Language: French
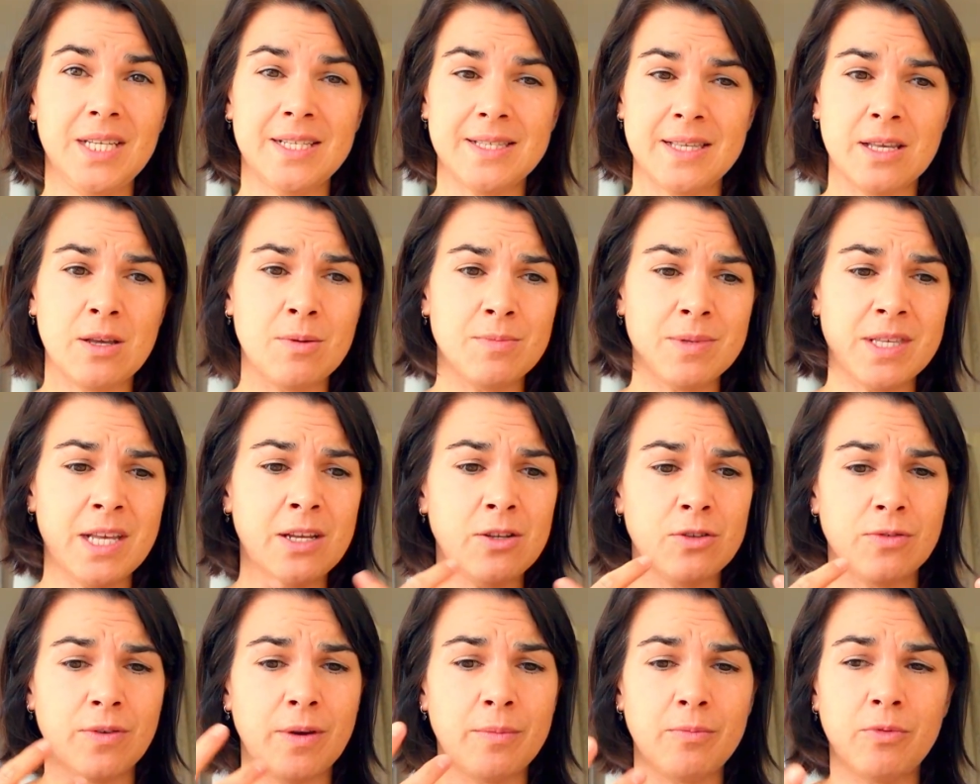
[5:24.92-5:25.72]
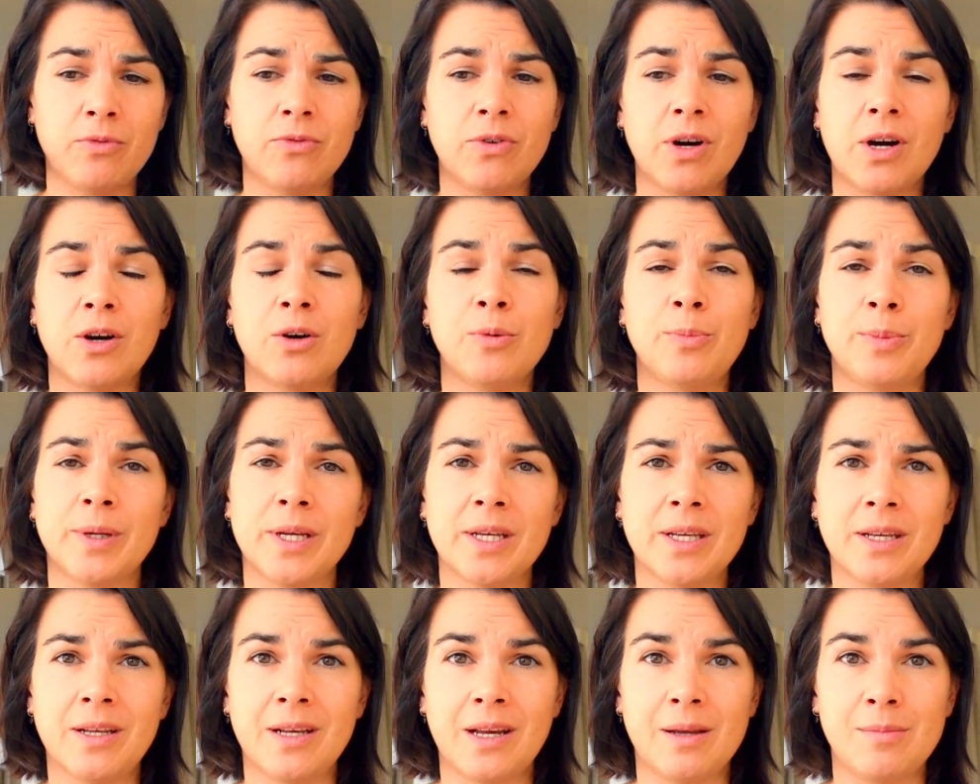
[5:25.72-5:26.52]
c'est comme ça que tu vas pouvoir
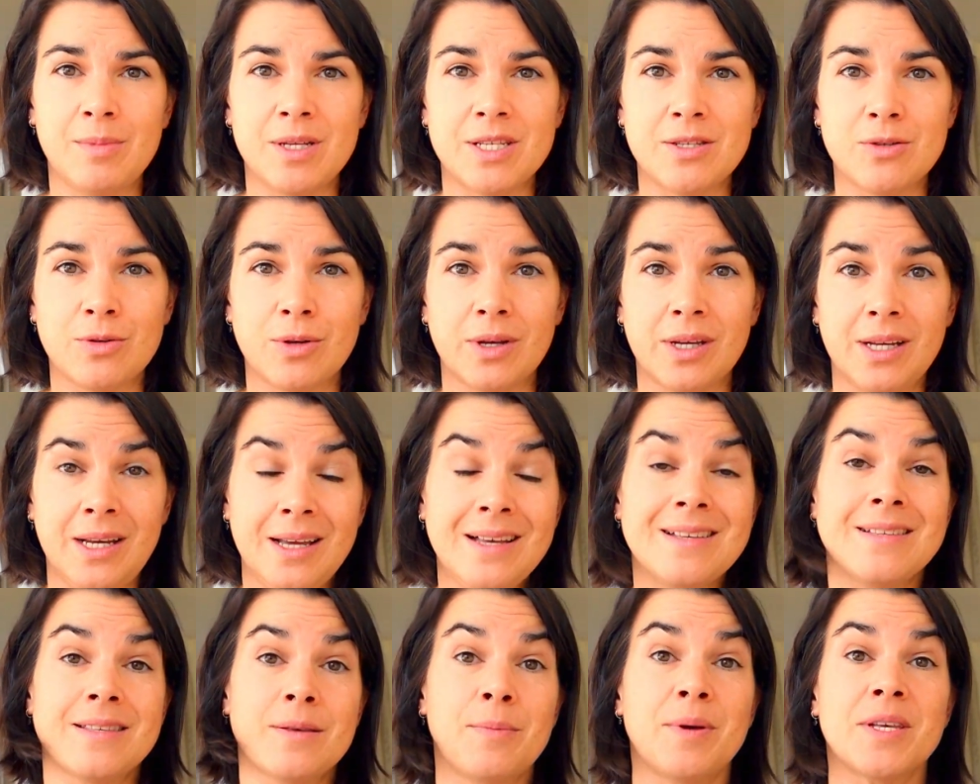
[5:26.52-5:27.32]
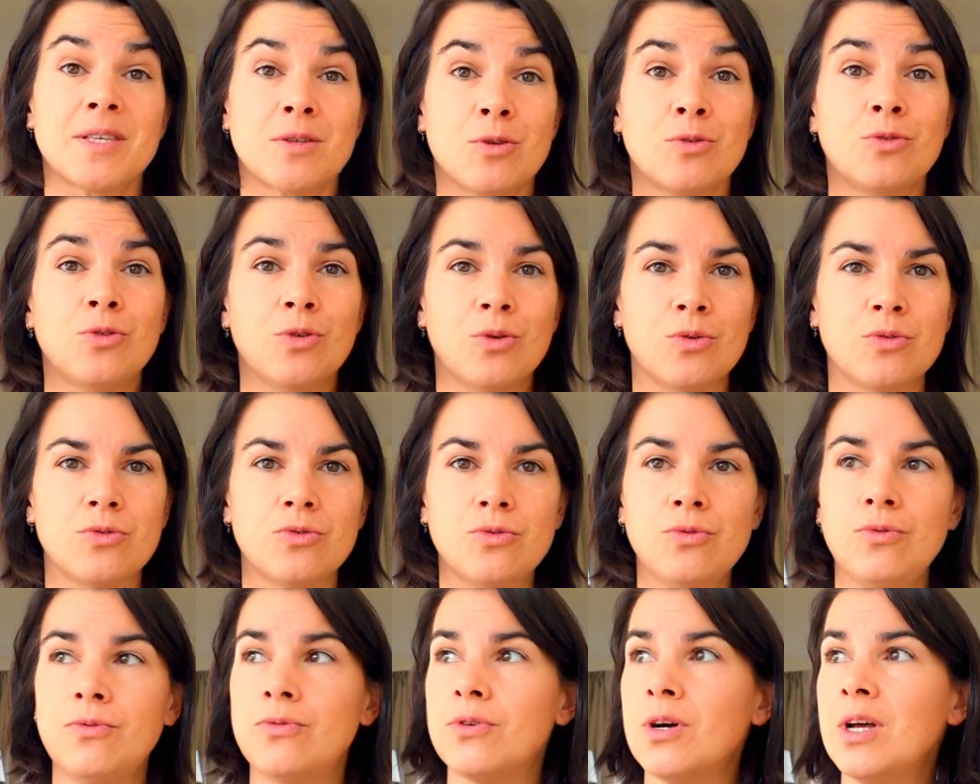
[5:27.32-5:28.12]
repérer que la blessure est là, c'est parce que tu en
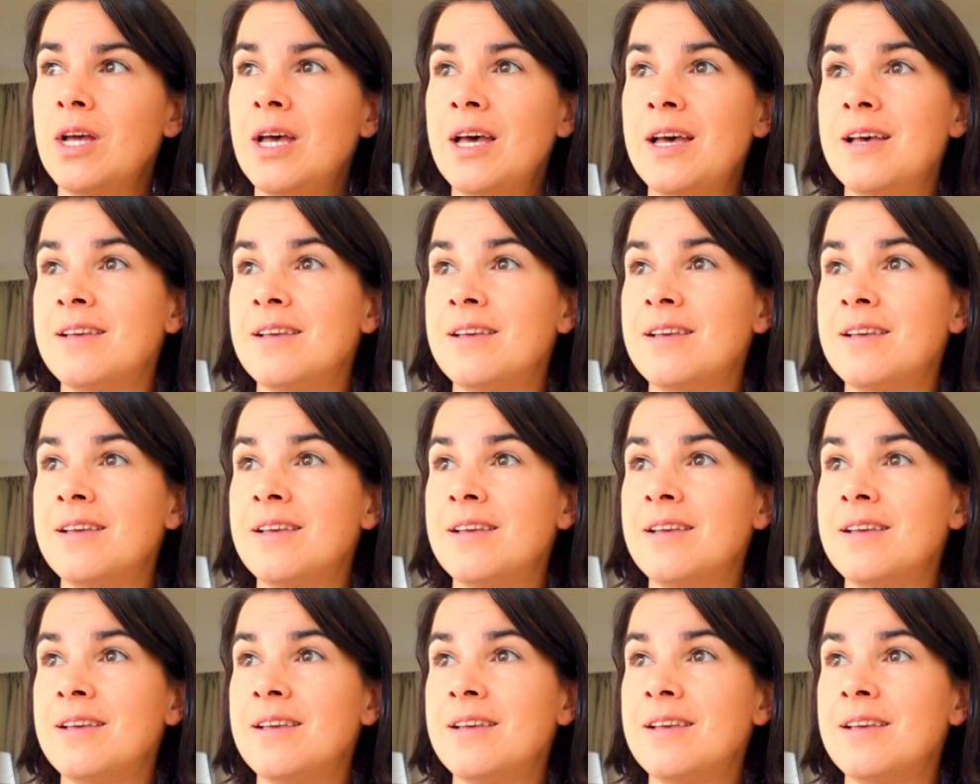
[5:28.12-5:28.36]
souffres.